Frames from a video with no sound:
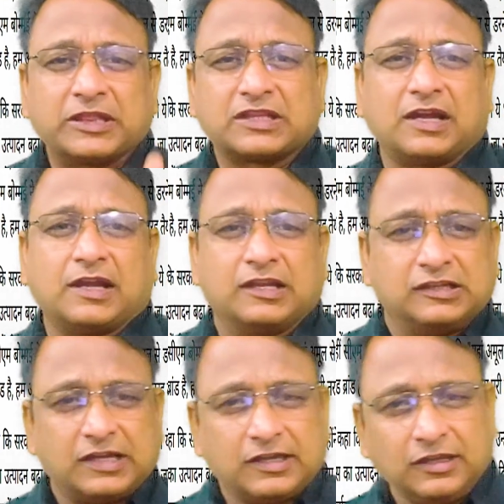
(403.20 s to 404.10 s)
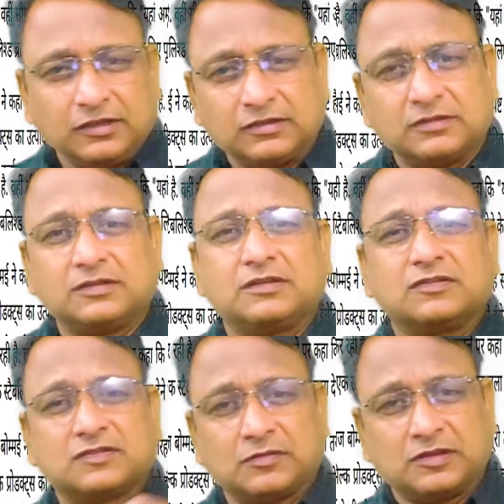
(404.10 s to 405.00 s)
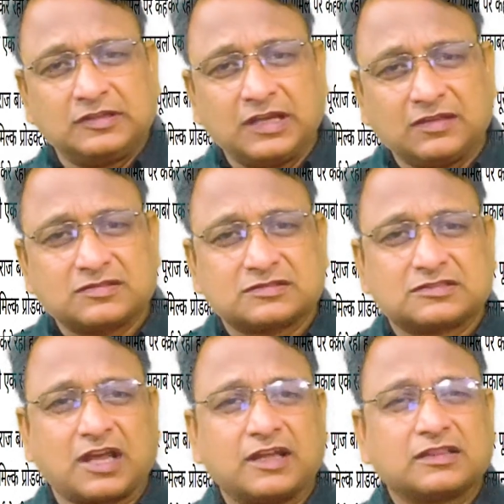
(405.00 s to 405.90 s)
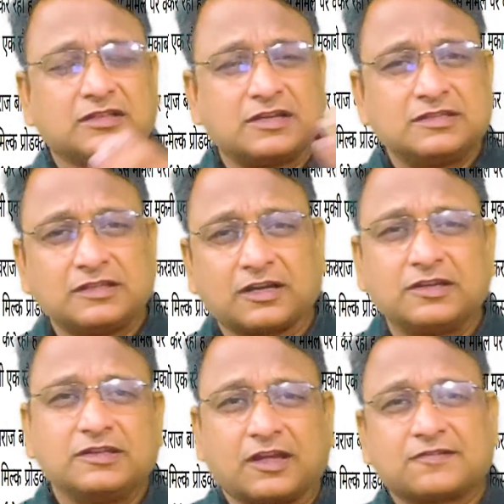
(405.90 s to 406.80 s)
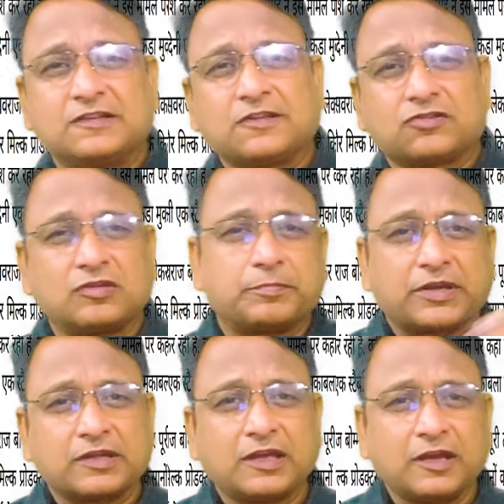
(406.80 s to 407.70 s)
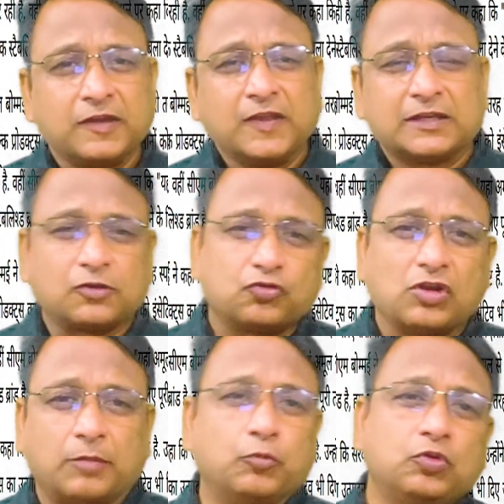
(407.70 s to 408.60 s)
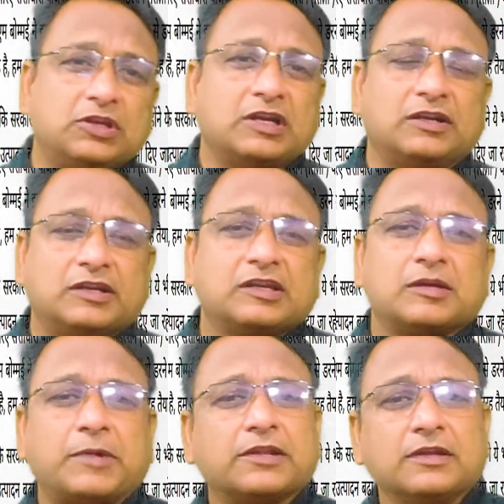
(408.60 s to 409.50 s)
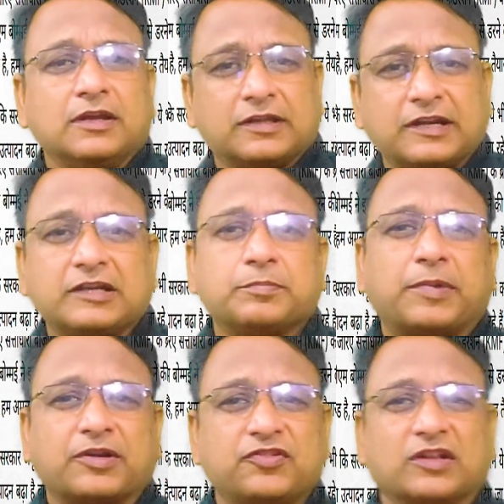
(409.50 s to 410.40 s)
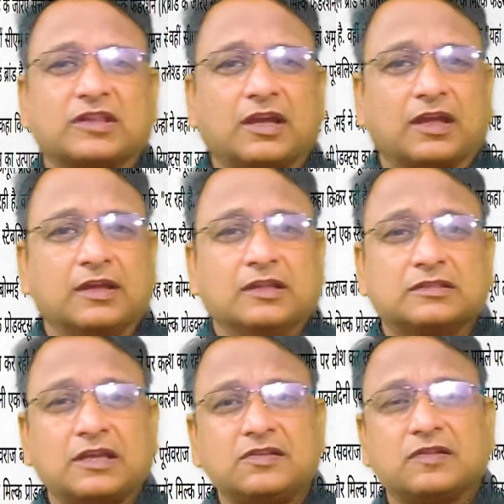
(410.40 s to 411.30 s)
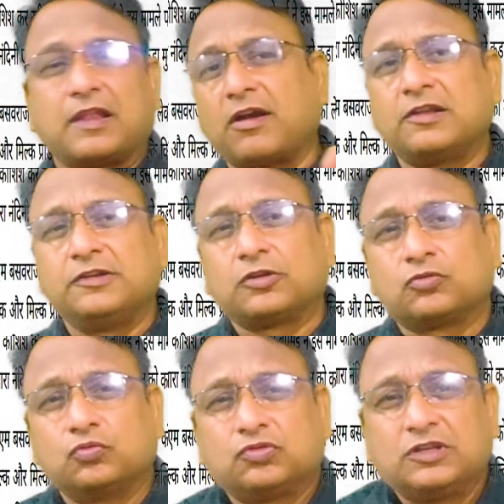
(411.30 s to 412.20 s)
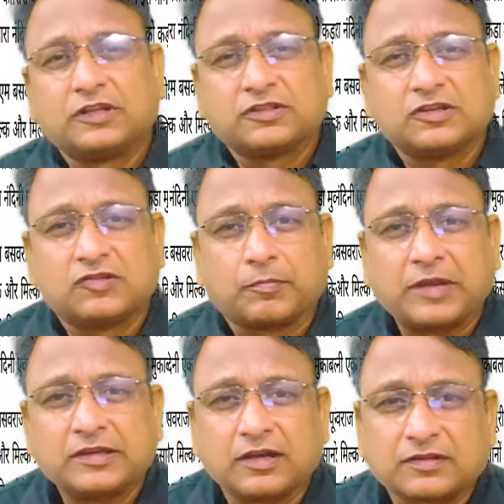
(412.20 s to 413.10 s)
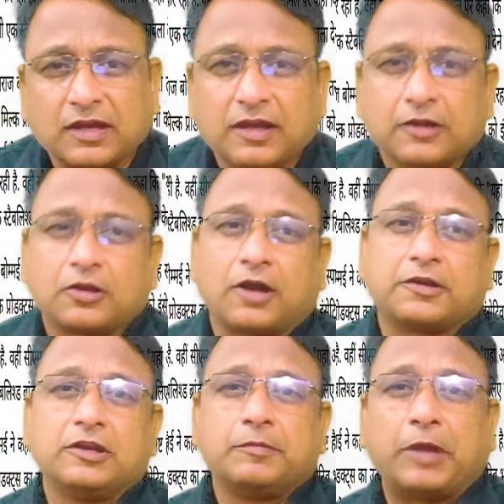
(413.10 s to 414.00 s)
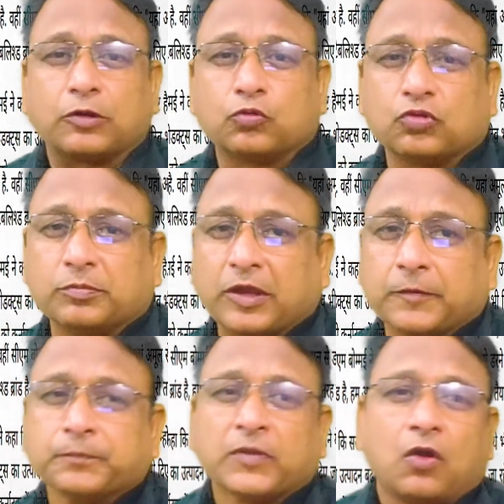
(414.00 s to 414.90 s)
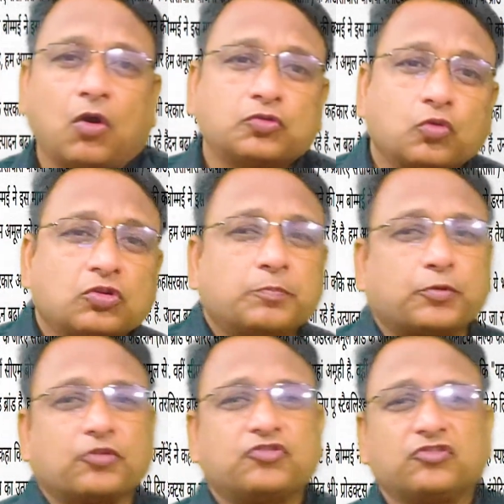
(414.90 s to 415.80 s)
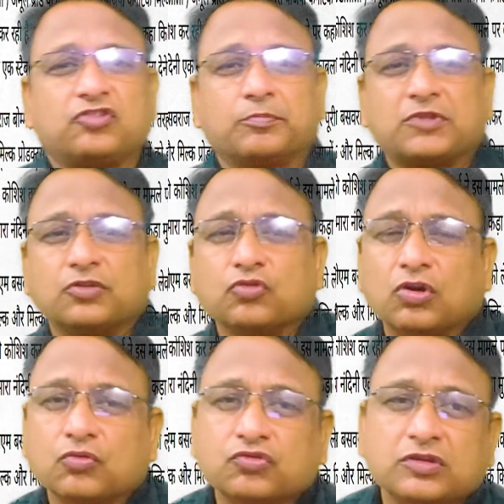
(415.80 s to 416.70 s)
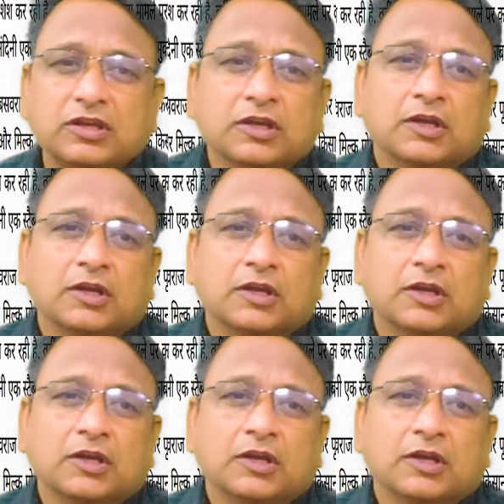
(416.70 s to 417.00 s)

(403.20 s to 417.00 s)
मिलता है लेकिन ये शायद कहीं ना कहीं असलियत से परे है क्योंकि अमूल की एंट्री के बाद रेट बढ़ जाता है तेईस लाख लीटर दूध की नंदिनी सप्लाई करता है अकेले बेंगलुरु में और टोटल प्रोडक्शन क्षमता जो है उसकी